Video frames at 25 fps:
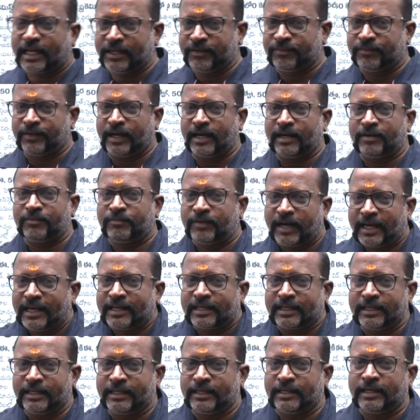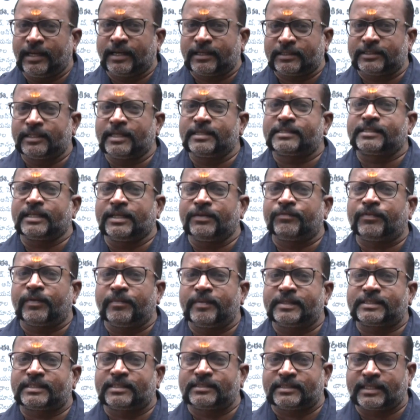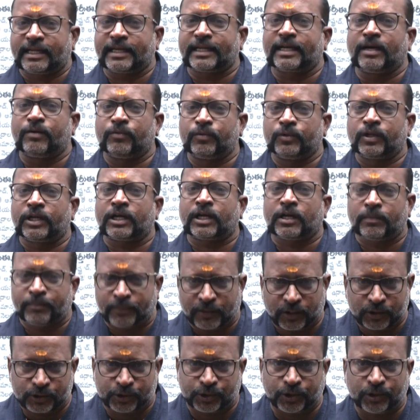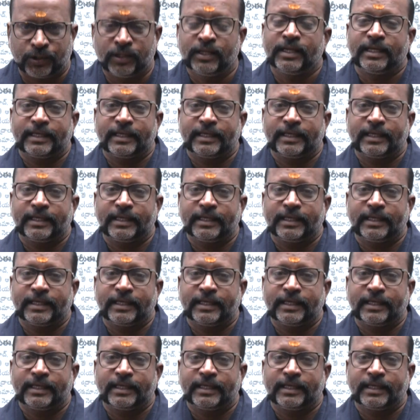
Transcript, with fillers: కానీ వాళ్ళకి నాకు తెలిసి ఇన్ఫర్మేషన్ సరిగ్గా ఉండకపోవచ్చు